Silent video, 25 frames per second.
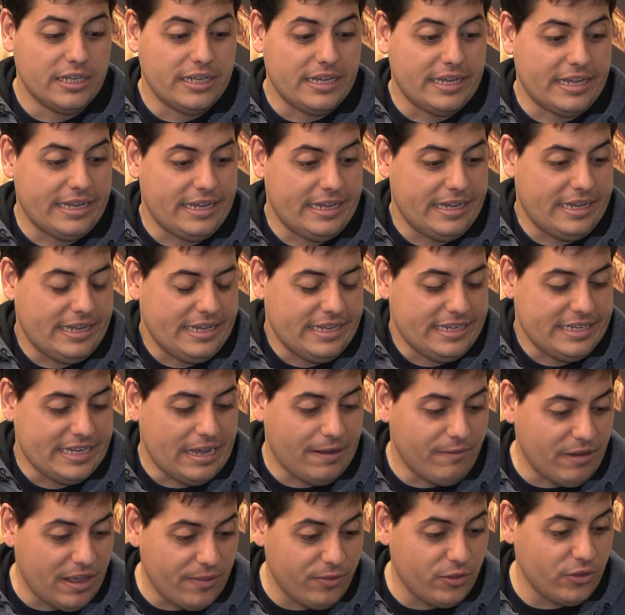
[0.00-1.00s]
Eh, y
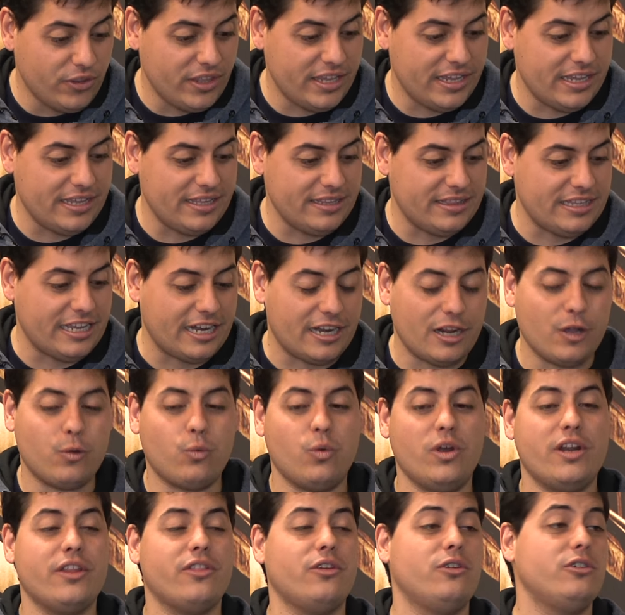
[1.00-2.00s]
hablando de,
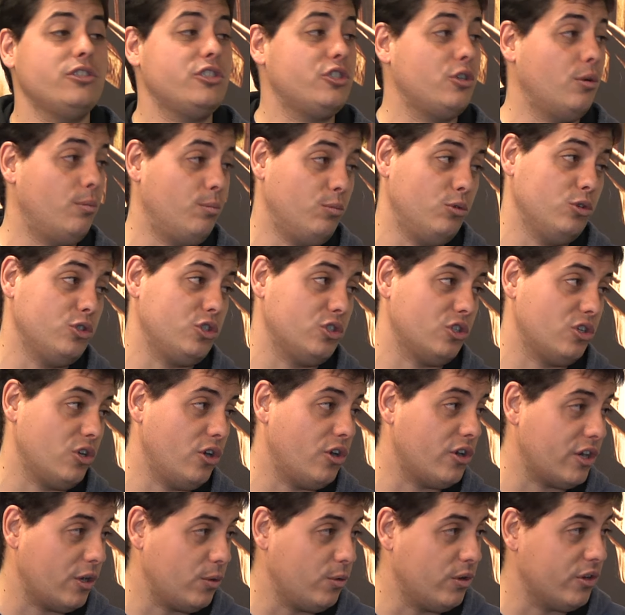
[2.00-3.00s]
recuerdos, son muchos
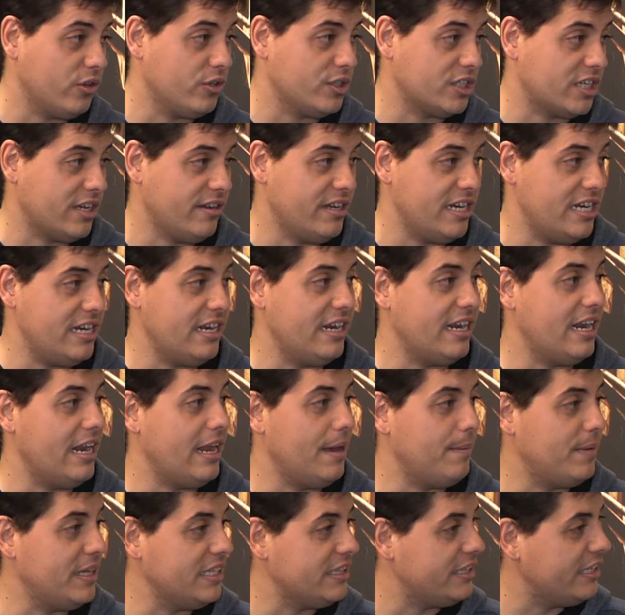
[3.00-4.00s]
los recuerdos que vienen a
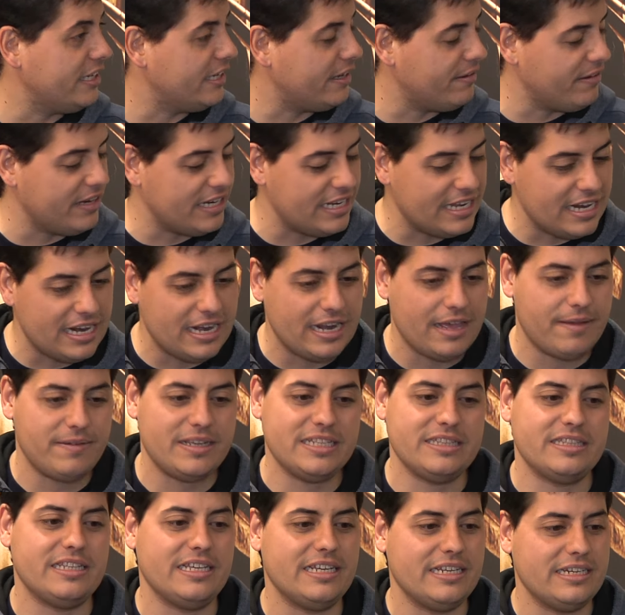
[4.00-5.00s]
la mente y que venían a la
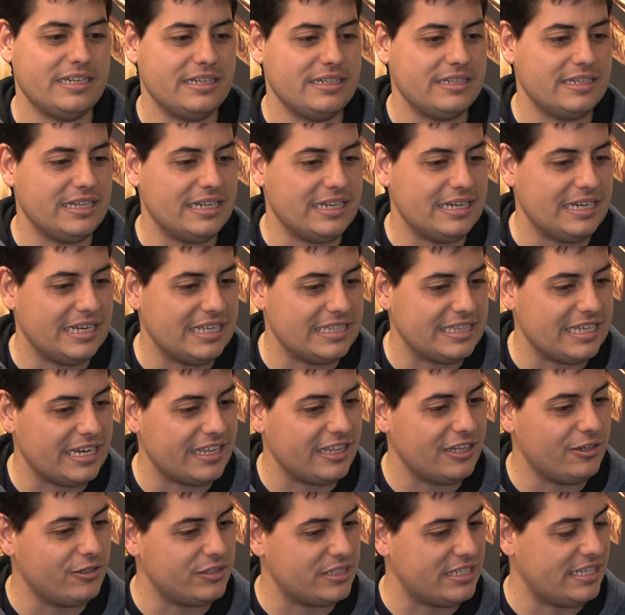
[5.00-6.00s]
mente en, la
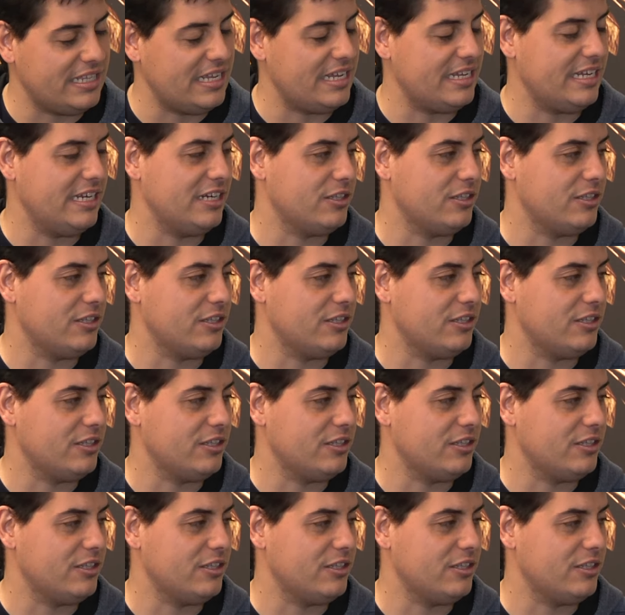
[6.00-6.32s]
tarde-noche de ayer,